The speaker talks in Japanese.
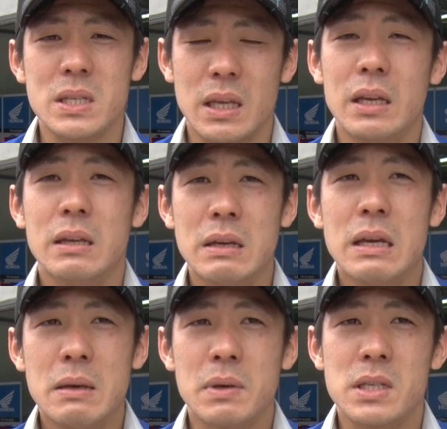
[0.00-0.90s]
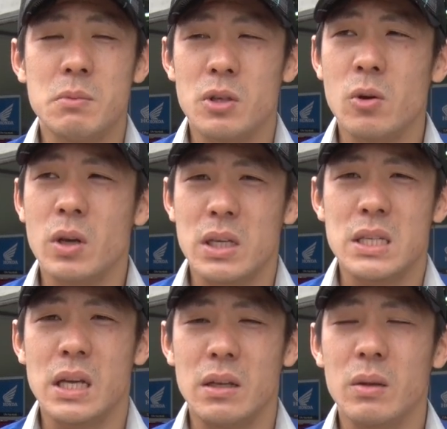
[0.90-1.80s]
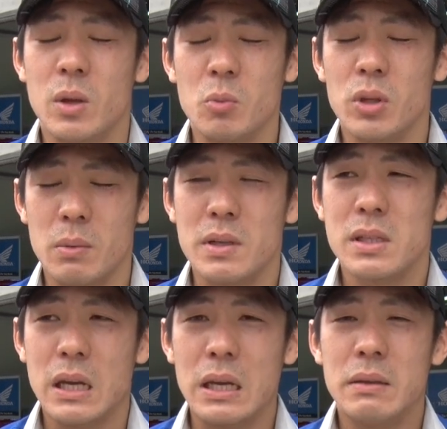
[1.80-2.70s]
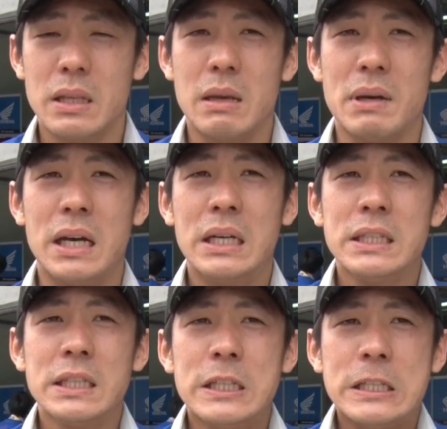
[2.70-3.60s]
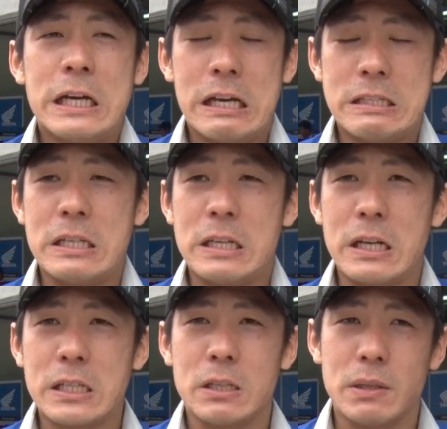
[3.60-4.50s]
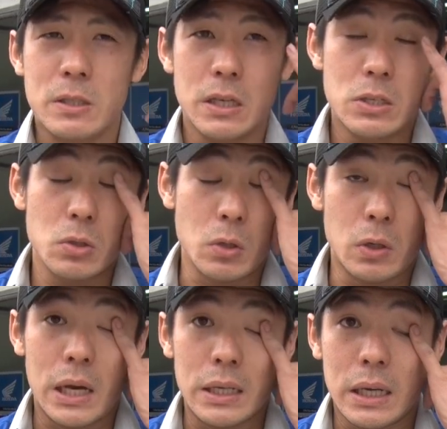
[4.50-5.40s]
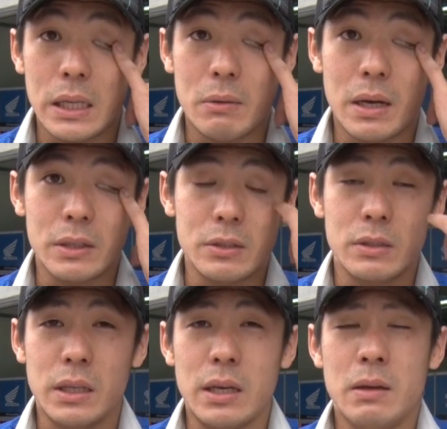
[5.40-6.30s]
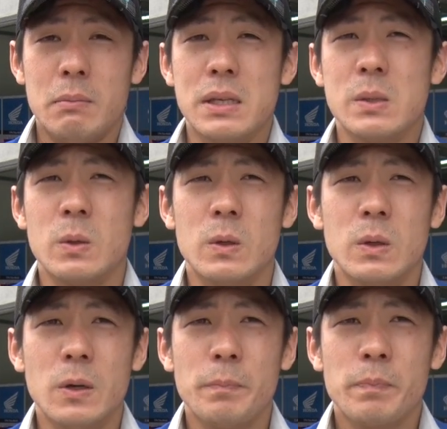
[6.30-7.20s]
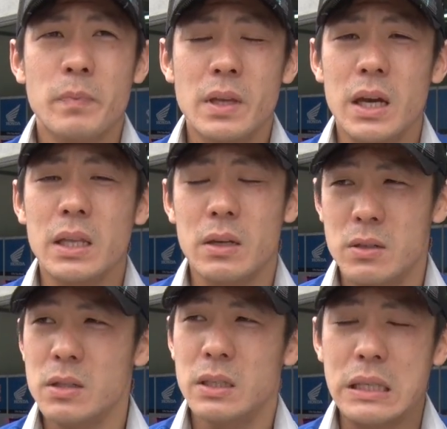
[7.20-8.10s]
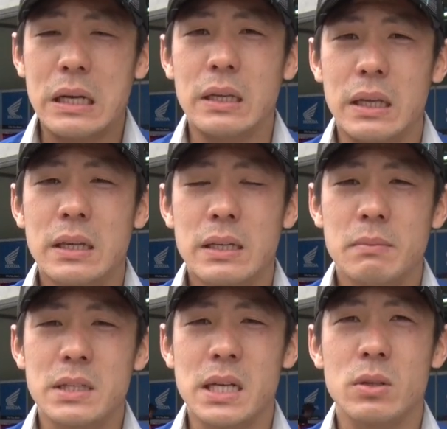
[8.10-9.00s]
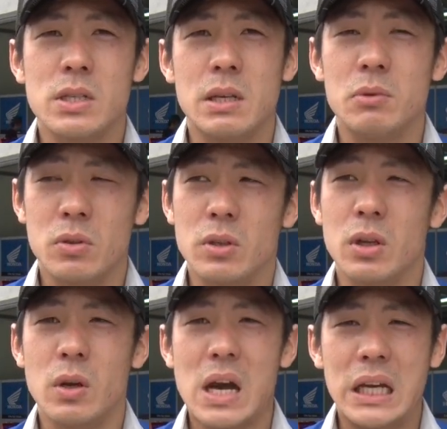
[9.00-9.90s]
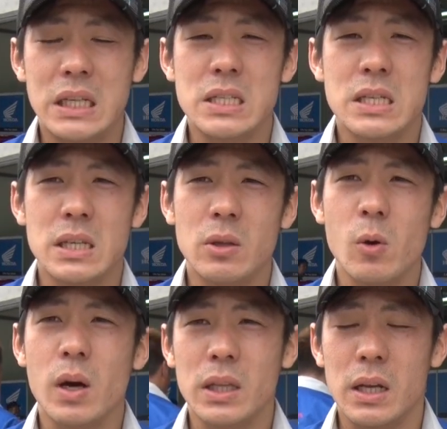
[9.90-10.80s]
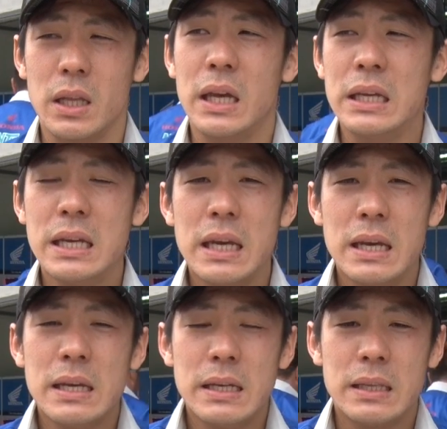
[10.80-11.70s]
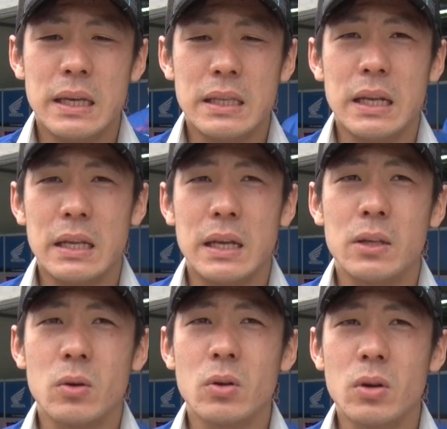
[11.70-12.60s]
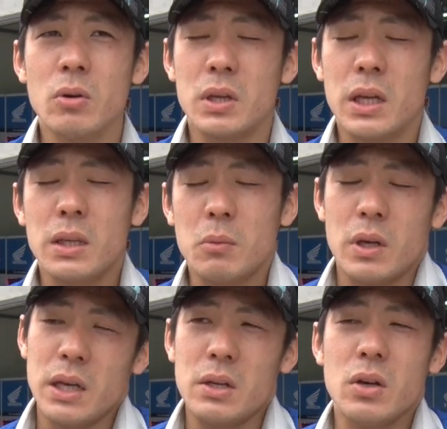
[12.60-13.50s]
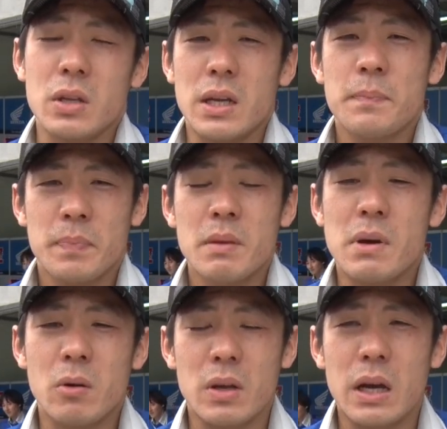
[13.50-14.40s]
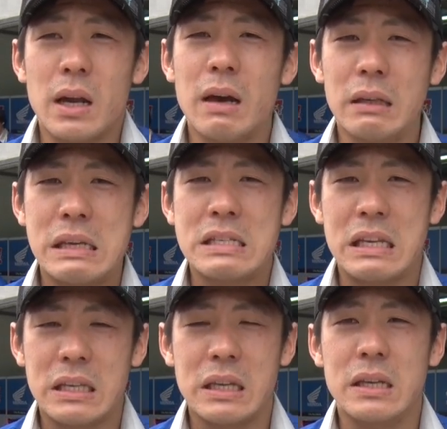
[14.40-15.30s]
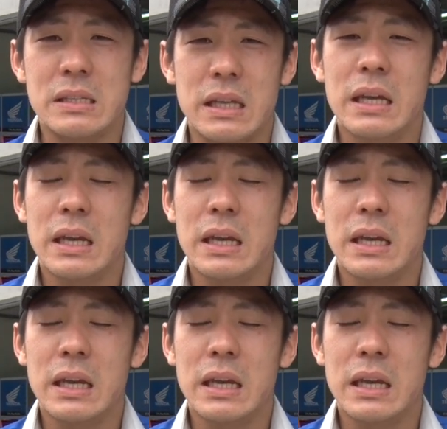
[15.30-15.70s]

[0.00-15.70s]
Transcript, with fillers: して、まあ、チームに貢献したいなとは思ってます、はいでまあ、アジアに関しては次、ちょっと間は空くんで、まあ、その空いてる中で、まあ、ちゃんとチームといろいろ話してどこが足りないで足りないところを補ってもらえるように、まあ、これから話していきたいですね。